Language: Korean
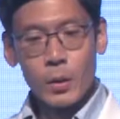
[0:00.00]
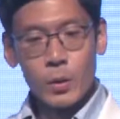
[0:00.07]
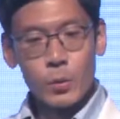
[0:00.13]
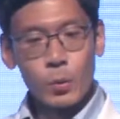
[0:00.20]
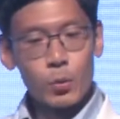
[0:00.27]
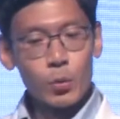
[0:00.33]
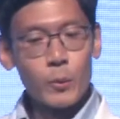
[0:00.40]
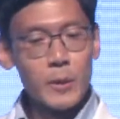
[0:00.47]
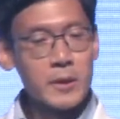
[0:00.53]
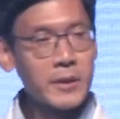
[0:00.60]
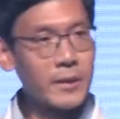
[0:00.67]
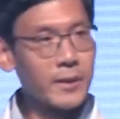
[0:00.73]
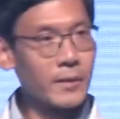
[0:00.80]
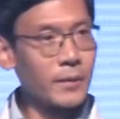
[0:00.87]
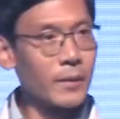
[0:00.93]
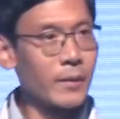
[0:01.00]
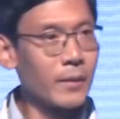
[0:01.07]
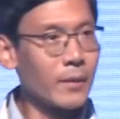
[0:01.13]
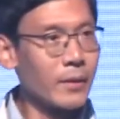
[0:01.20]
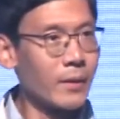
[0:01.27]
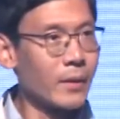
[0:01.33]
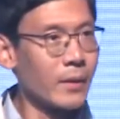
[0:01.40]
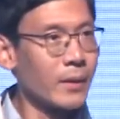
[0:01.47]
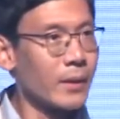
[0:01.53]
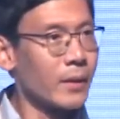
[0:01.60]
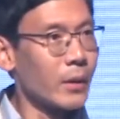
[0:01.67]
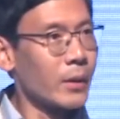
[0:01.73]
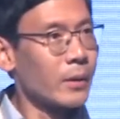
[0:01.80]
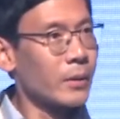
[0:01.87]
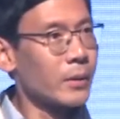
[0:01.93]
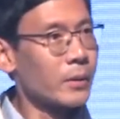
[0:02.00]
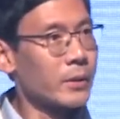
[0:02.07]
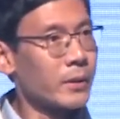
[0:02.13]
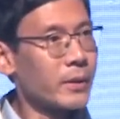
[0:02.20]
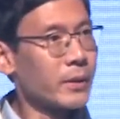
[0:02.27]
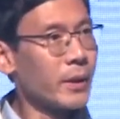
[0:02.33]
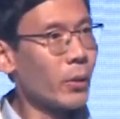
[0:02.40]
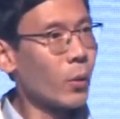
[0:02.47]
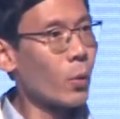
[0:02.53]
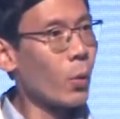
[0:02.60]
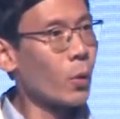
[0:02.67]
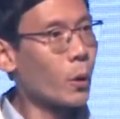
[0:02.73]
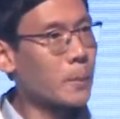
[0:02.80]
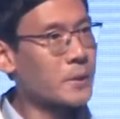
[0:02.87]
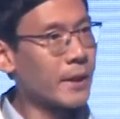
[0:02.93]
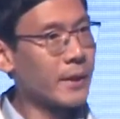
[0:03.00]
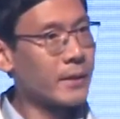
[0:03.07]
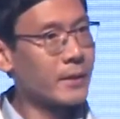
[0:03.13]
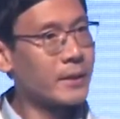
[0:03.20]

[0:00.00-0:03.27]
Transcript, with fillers: 또 두 번째는 의료 공급자인